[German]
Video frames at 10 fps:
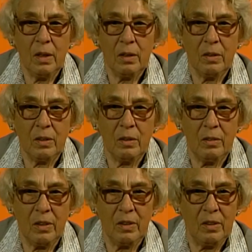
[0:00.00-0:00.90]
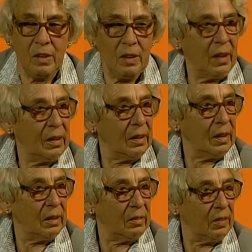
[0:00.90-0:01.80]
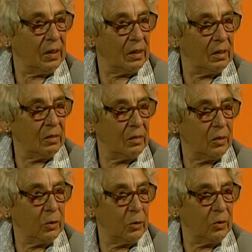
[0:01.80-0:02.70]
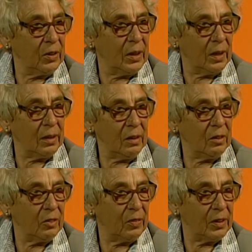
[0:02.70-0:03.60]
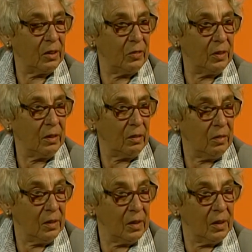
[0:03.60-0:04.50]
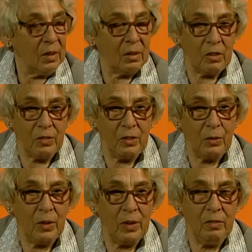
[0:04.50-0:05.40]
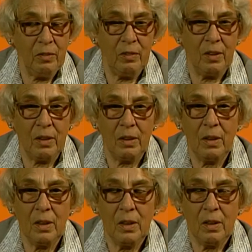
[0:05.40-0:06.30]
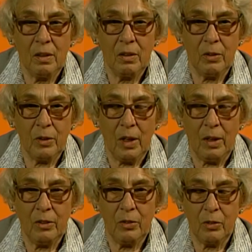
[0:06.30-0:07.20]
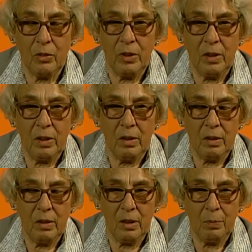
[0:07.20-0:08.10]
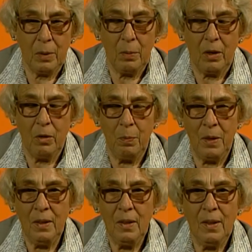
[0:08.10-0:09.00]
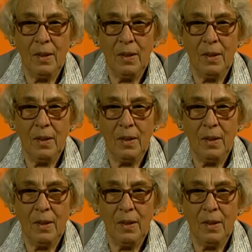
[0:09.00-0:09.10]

Äh, sanitäre Anlagen waren so gut wie gar nicht. Es war ja Winter. Das, was vorhanden war, war durch Eis und Schnee nicht mehr brauchbar.